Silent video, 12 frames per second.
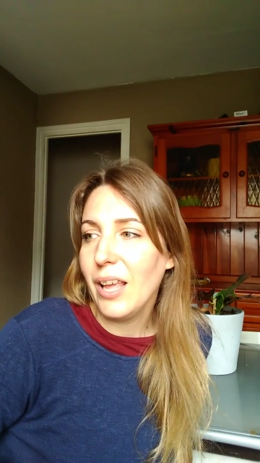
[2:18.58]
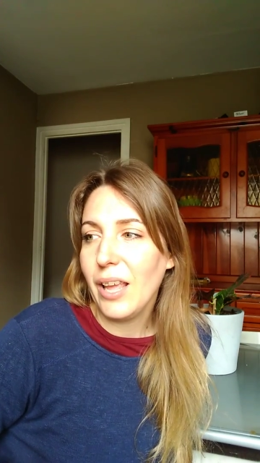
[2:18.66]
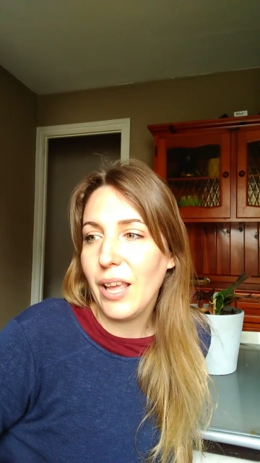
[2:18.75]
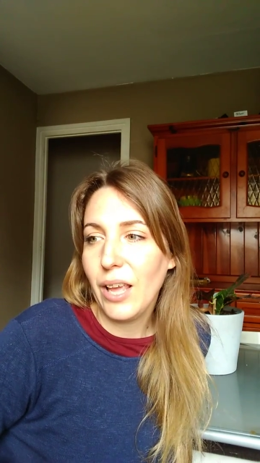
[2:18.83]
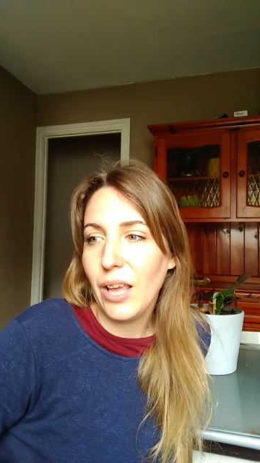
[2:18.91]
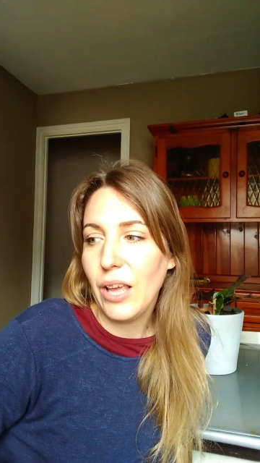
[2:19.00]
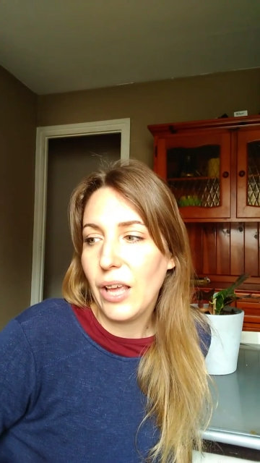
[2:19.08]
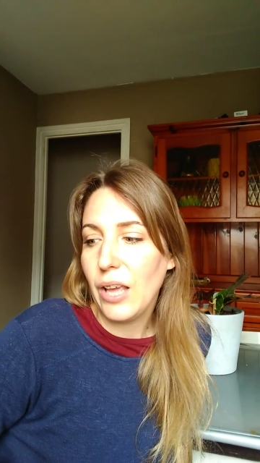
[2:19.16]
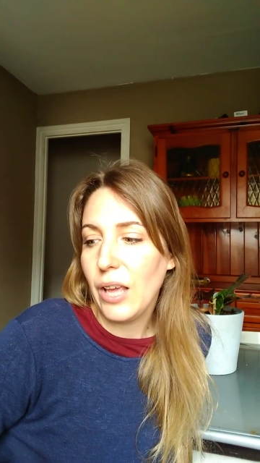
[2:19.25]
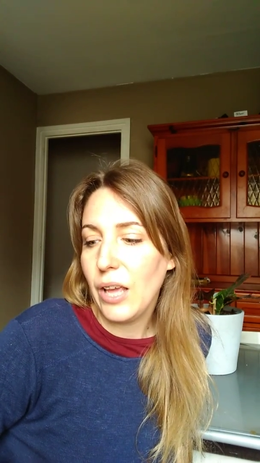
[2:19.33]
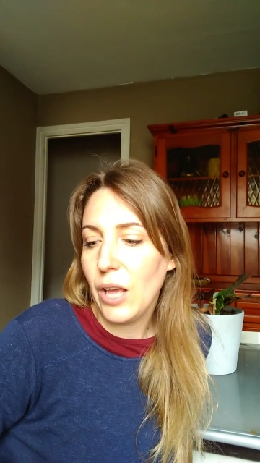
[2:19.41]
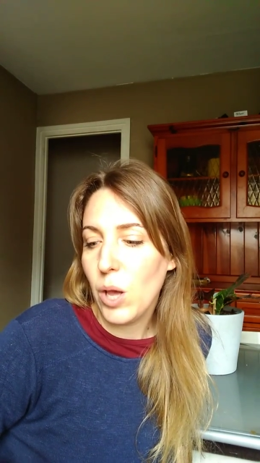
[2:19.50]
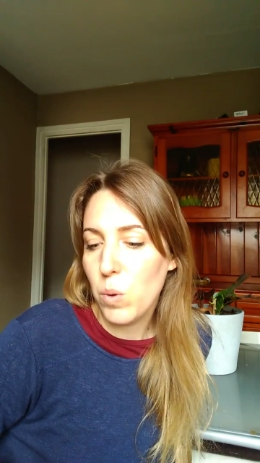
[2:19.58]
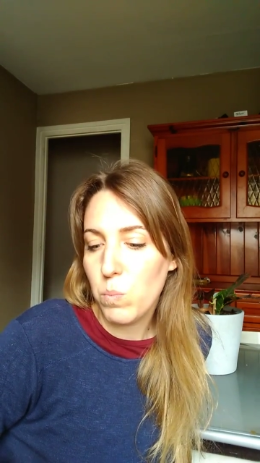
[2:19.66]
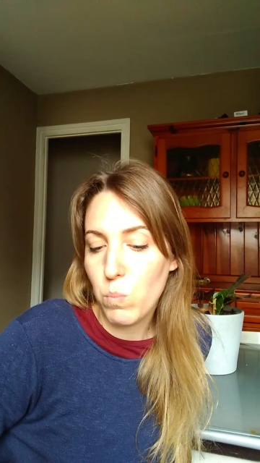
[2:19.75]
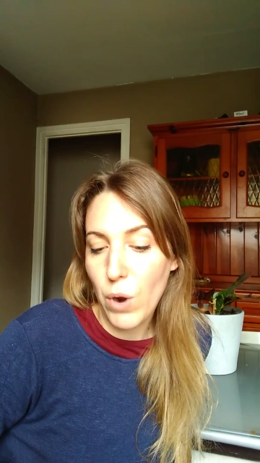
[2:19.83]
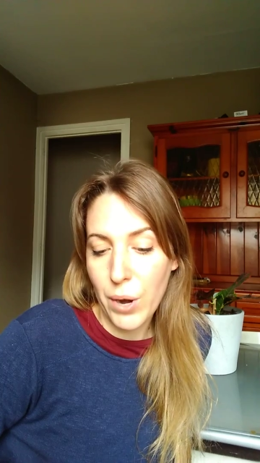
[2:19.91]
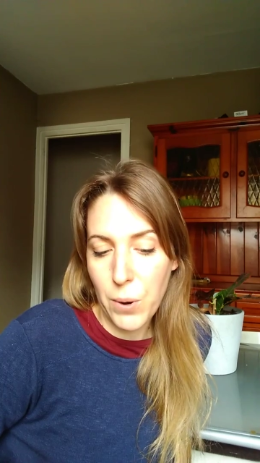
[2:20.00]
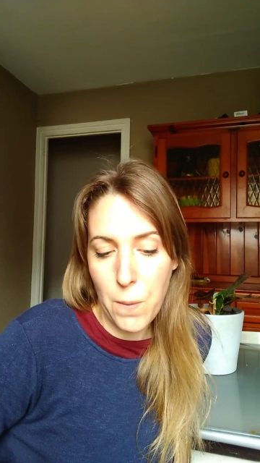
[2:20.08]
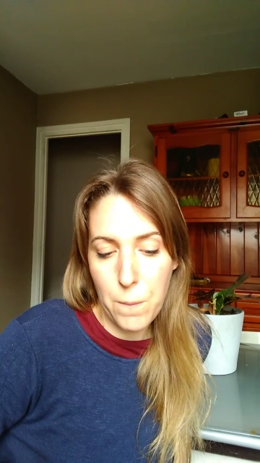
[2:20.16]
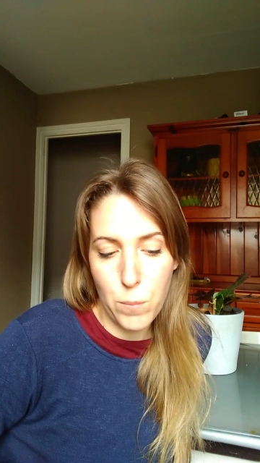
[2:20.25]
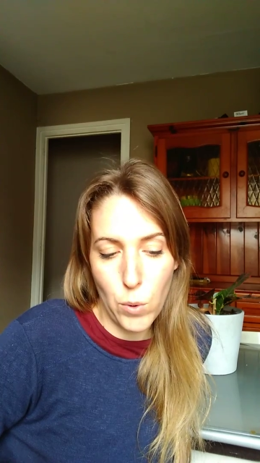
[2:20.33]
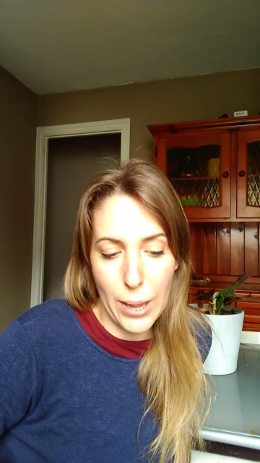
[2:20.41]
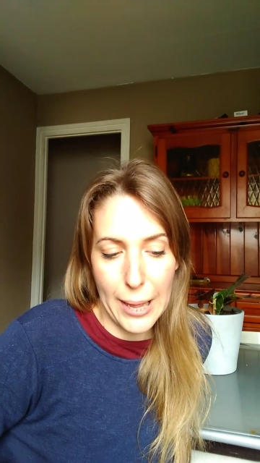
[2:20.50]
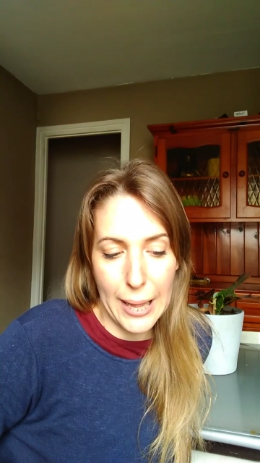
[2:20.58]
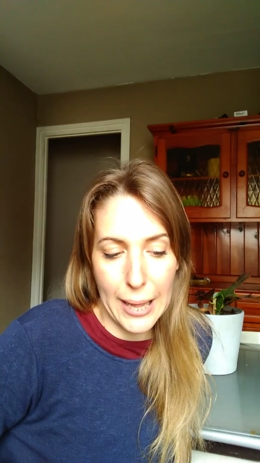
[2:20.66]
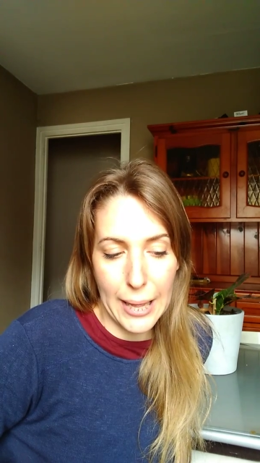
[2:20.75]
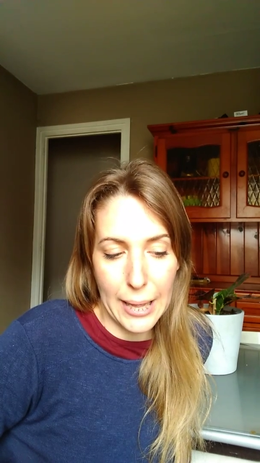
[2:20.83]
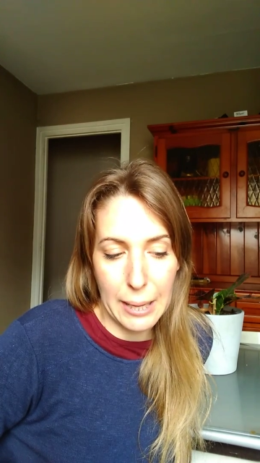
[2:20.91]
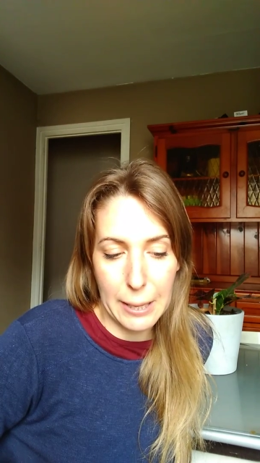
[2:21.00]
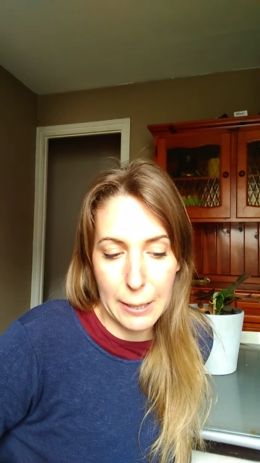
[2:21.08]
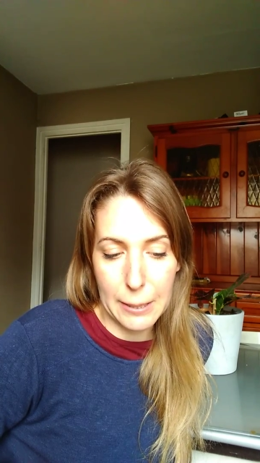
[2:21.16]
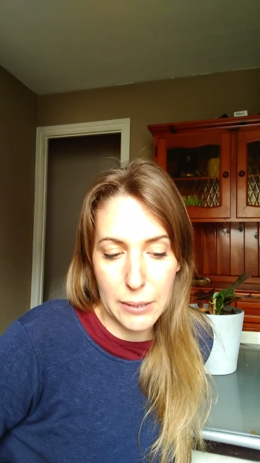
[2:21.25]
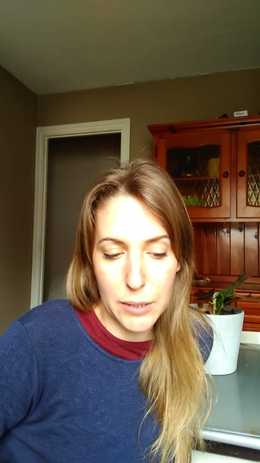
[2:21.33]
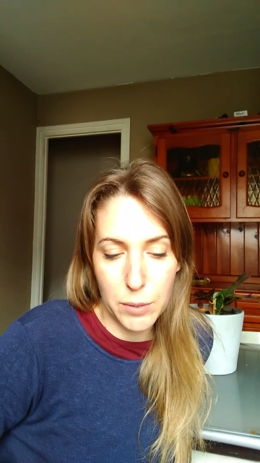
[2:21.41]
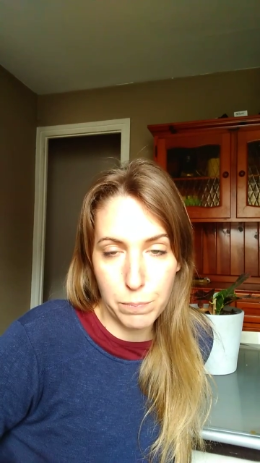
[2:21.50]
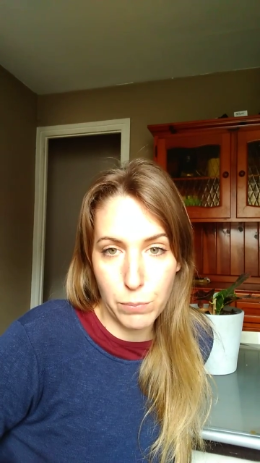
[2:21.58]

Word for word: Y bueno, pues,